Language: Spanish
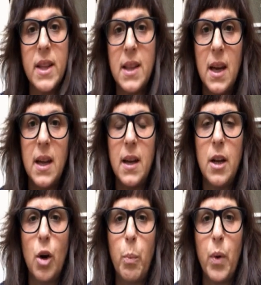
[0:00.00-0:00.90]
tiene
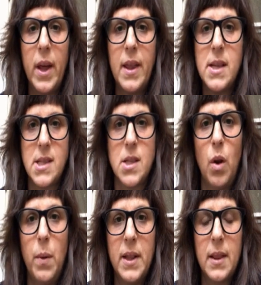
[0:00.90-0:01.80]
no puede
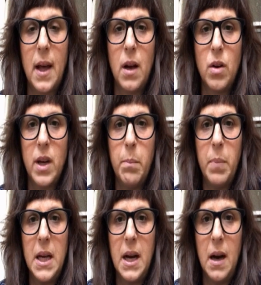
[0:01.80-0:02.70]
solventar lo que
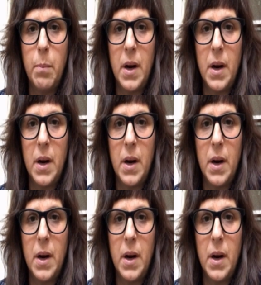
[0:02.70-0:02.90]
implica